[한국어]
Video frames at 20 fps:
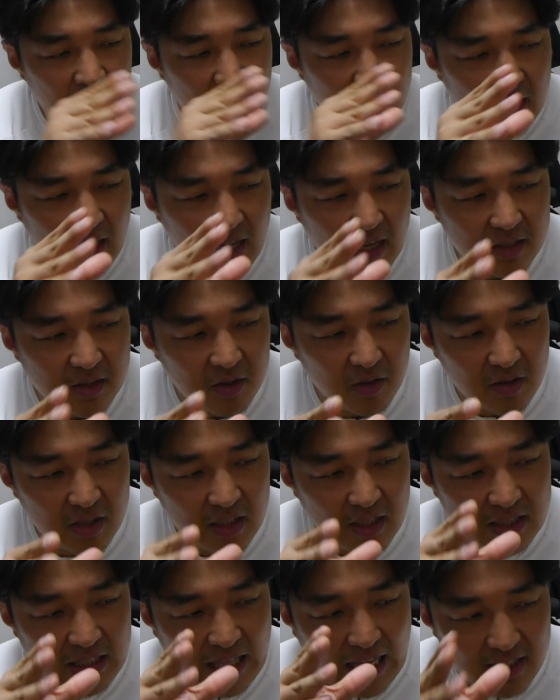다
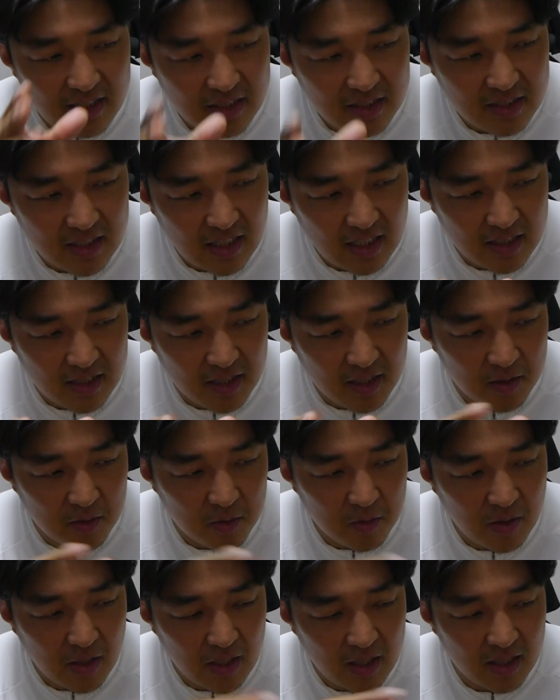저렇게 낮은
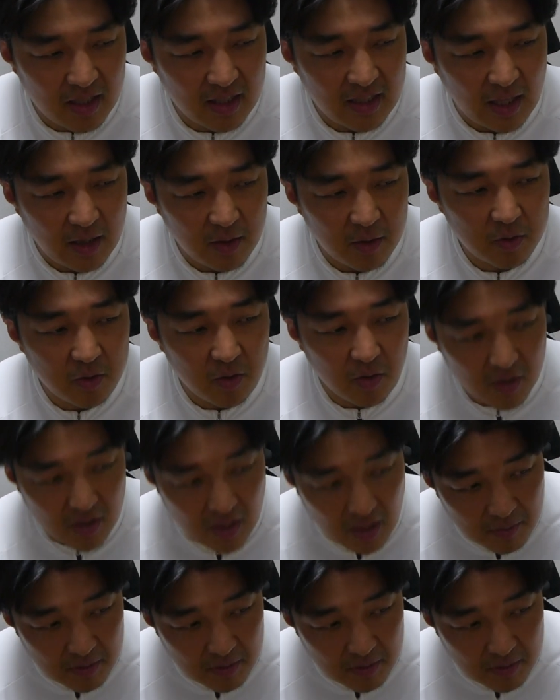자세로 하니까 나도 저렇게